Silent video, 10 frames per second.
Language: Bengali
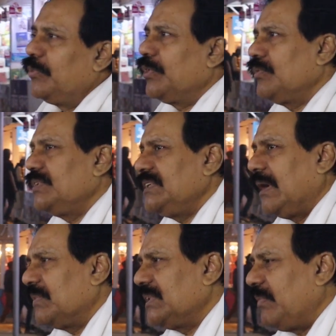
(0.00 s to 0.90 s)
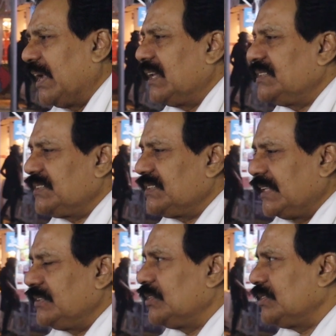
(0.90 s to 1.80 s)
মনে করি যে আমাদের বাংলাদেশের
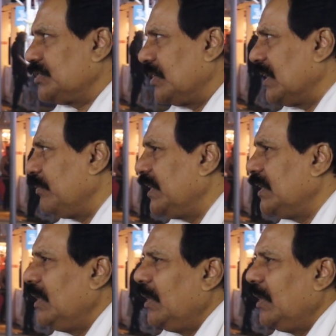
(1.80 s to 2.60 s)
স্বাধীনতা সংগ্রামের